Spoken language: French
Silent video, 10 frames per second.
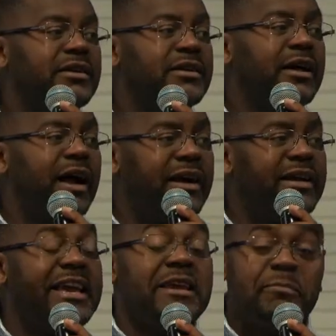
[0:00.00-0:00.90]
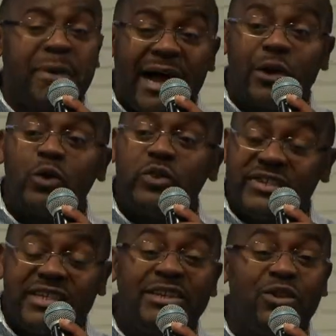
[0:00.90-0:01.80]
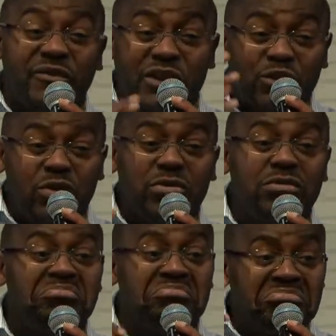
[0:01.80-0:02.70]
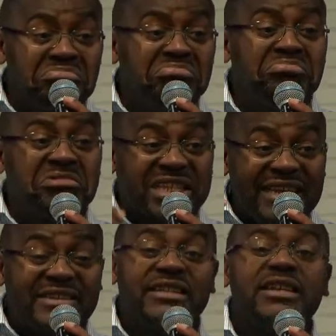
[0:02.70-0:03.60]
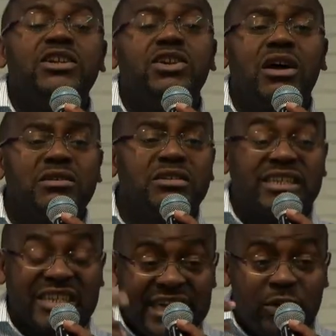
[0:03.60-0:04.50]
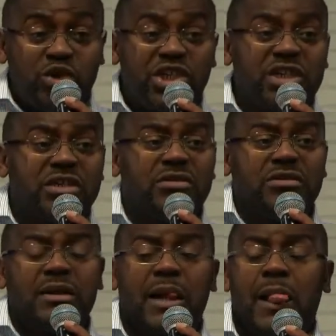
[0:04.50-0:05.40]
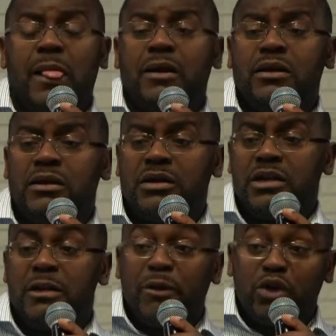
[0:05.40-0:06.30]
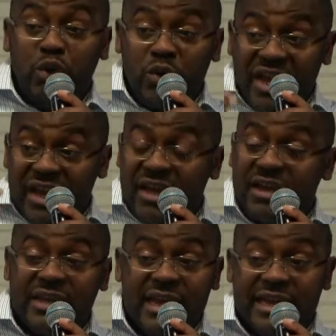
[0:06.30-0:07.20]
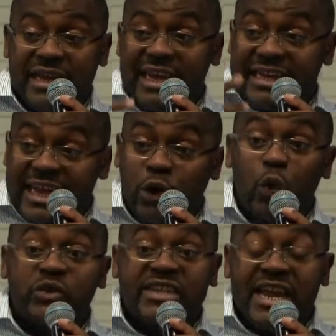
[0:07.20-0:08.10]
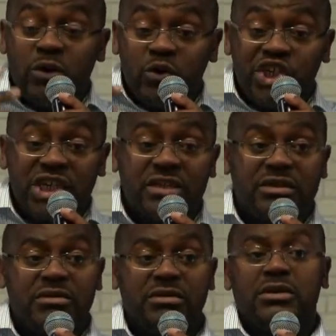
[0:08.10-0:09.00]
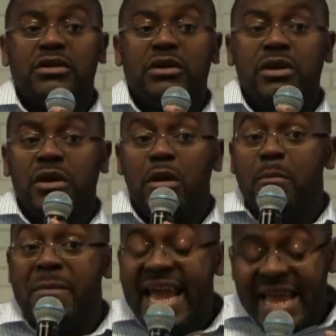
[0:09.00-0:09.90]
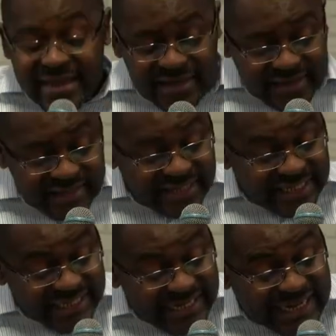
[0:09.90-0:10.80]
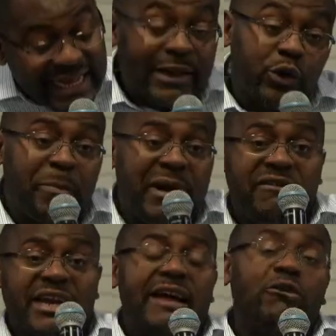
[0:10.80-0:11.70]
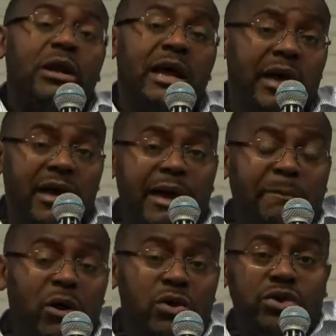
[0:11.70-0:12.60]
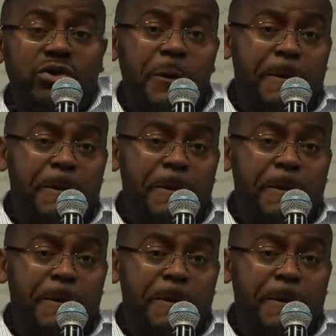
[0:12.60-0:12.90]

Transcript: Hein, et il parle aussi de façon très intelligente, très logique. Il peut te donner des, des conseils logiques, mais qui ne cadre pas avec la, parole de Dieu.